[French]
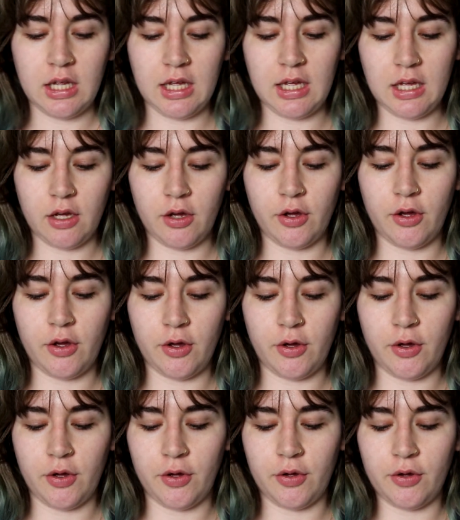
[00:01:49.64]
et
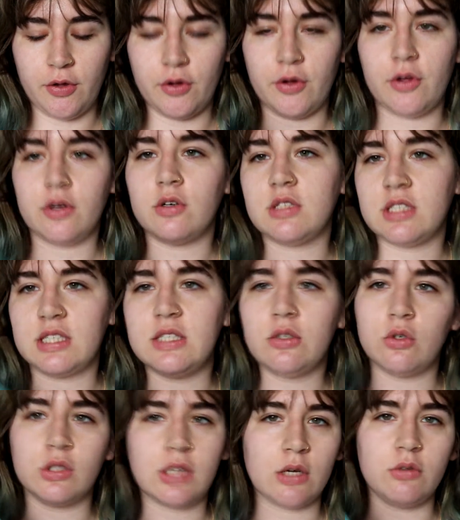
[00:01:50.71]
euh, si
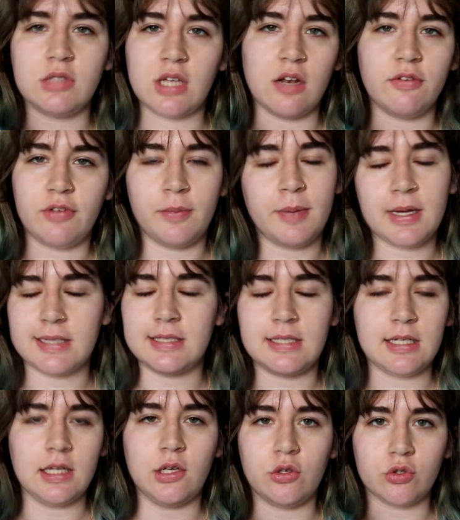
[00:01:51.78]
au cas où ça le fait pas
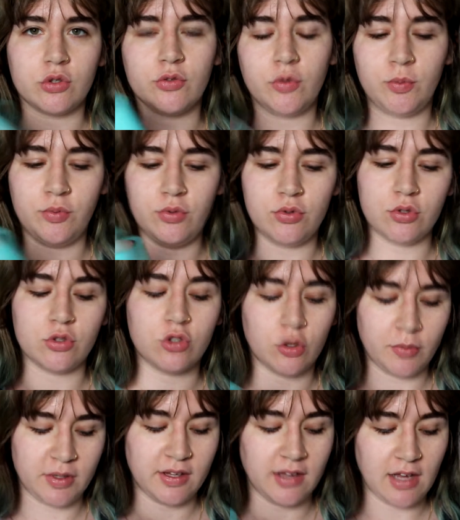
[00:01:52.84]
assez et que j'en veux plus, je
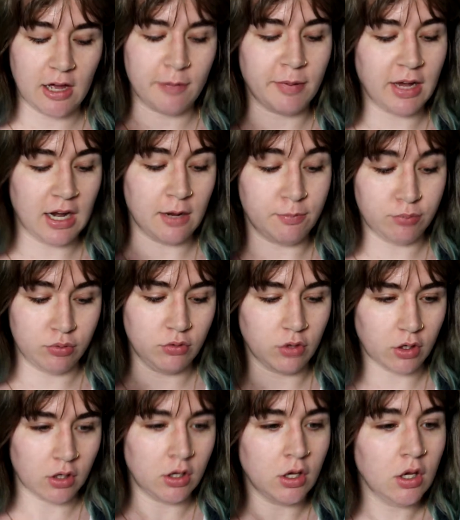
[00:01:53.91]
remettrai après la
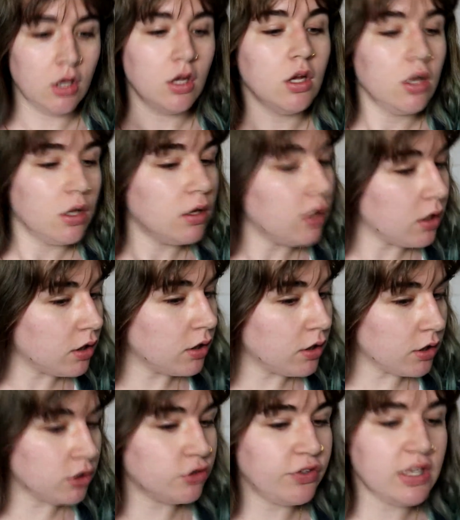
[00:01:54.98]
poudre.
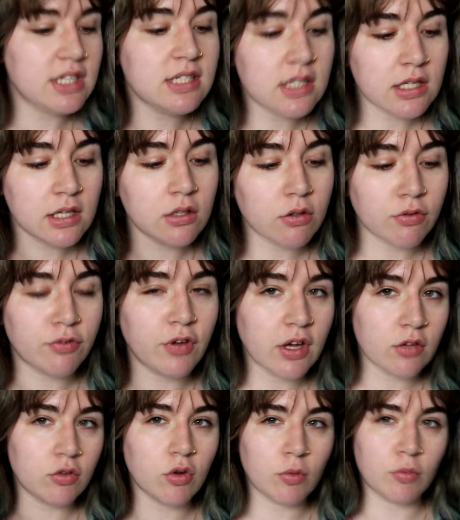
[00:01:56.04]
Euh, je vais essayer d'en
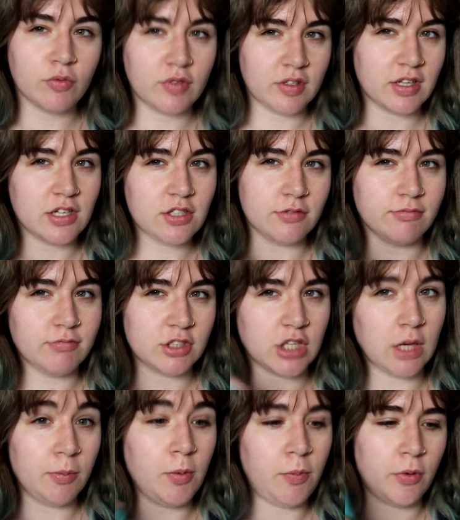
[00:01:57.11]
faire sur mon visage. J'ai
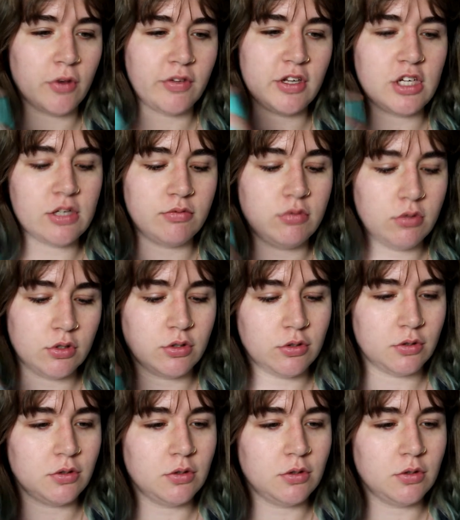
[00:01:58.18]
un peu peur, ça j'avoue que...